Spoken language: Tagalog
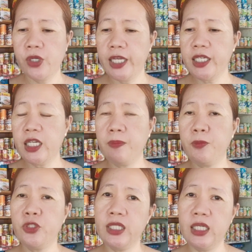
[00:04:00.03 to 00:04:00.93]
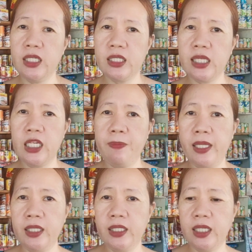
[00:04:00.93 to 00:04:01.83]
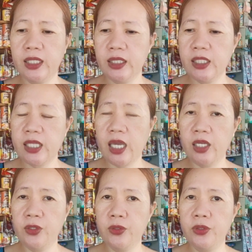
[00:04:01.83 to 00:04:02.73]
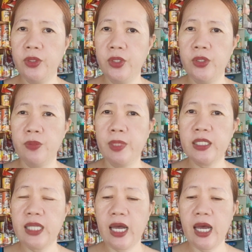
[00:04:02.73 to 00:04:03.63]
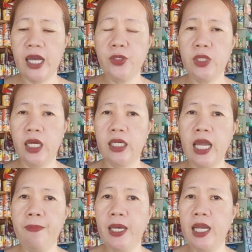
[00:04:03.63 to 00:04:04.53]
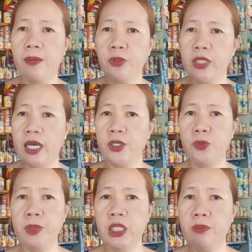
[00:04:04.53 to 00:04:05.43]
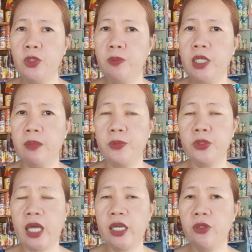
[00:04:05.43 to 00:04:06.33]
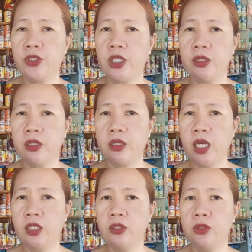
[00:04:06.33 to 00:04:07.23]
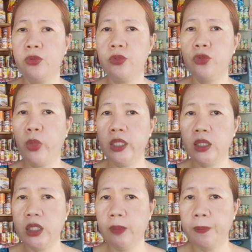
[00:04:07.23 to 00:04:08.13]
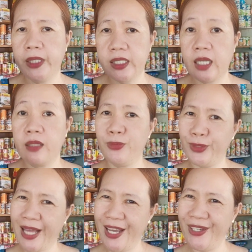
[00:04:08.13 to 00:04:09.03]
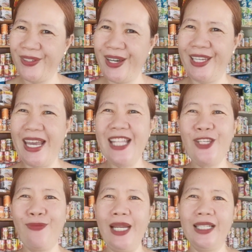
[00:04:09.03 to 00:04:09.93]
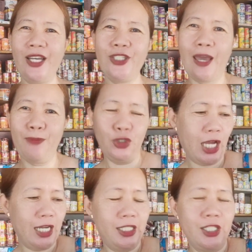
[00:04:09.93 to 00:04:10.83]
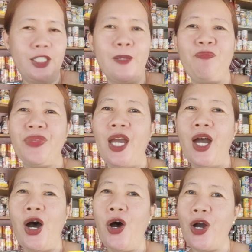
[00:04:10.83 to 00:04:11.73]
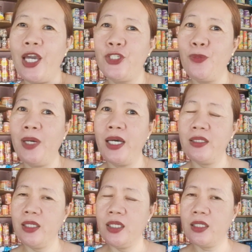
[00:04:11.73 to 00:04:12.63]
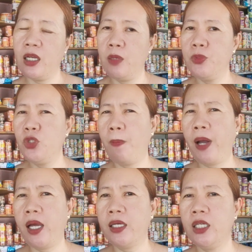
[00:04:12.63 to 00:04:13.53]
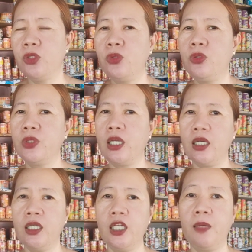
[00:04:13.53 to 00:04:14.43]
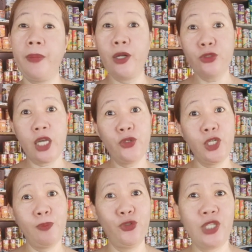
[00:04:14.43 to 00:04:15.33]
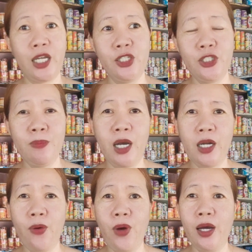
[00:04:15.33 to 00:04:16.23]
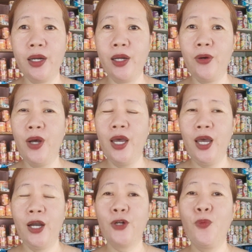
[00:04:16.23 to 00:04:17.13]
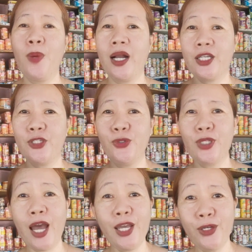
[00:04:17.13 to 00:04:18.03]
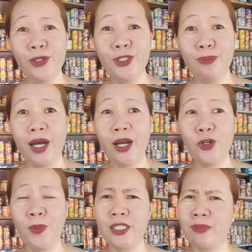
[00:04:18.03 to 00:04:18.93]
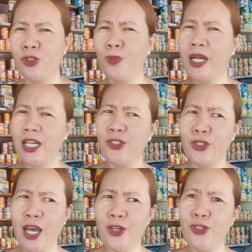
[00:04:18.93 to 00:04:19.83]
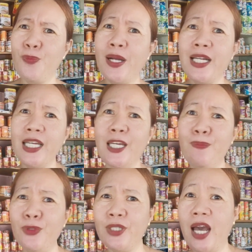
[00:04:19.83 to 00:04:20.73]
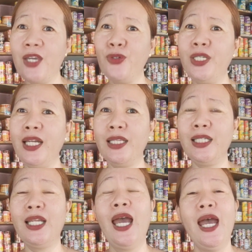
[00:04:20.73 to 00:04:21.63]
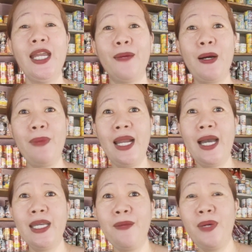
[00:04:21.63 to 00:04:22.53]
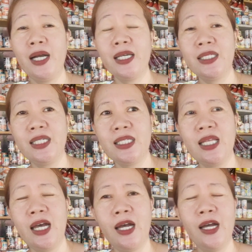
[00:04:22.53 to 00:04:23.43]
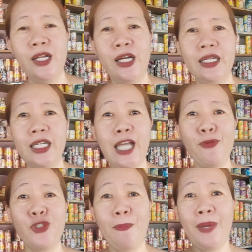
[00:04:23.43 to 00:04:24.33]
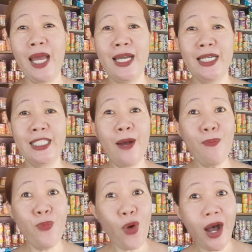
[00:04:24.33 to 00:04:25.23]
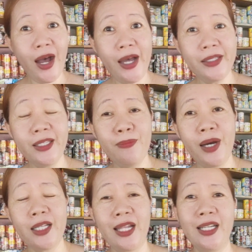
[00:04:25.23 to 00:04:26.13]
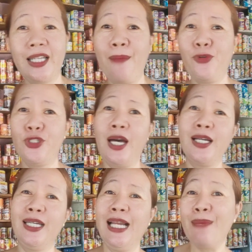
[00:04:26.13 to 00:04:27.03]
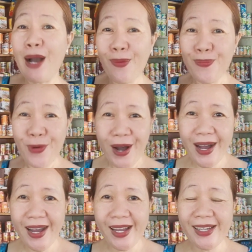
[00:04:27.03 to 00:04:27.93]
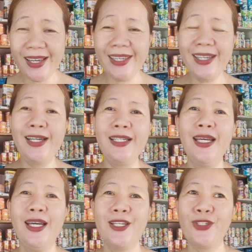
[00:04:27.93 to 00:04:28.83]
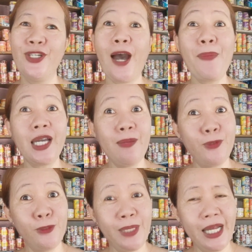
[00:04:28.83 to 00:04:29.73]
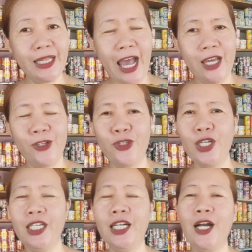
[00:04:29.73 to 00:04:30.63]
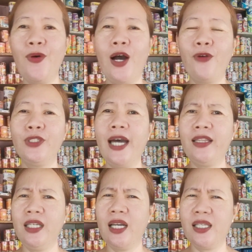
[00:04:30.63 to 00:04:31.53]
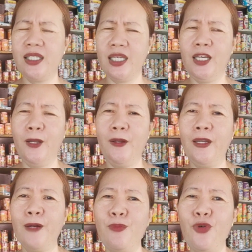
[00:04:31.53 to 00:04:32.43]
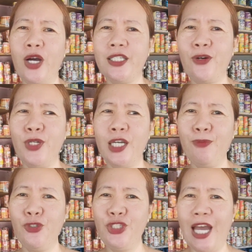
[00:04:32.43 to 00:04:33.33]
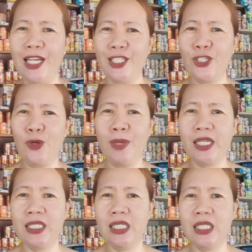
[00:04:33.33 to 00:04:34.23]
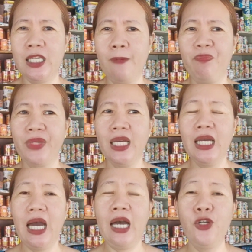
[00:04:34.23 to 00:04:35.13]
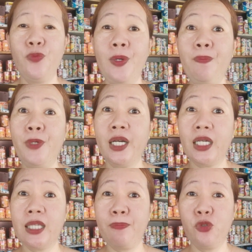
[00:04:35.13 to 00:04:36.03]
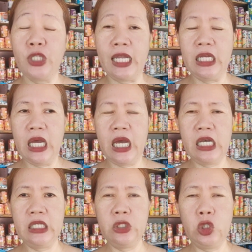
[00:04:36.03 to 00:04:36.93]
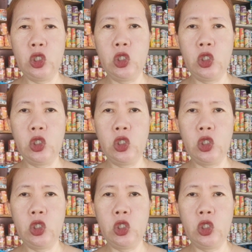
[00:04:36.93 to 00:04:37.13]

ganyan lang po sis, uh, depende na lang din sa iyo. Basta ano lang, level lang po tayo, minimum lang po tayo sa 10 to 20% po tayo. Ayan, so balik tayo sa ipon challenge. Okay, so mga sis, alam nyo, napakalaking tulong talaga na meron tayong ipon challenge, di ba? Araw-araw, uh, gumagasto tayo, di ba? Gumas gumagasto tayo. So pag nag-iipon tayo, hindi natin namamalayan mga sis na natapos na pala yung isang buwan, di ba? Natapos na ang limang buwan, ayan. So nakapag-ipon pala tayo. So ang ginagawa ako, dati kasi, nagbubukas ako ng ipon challenge ko mga sisi uh, November katapusan na. So,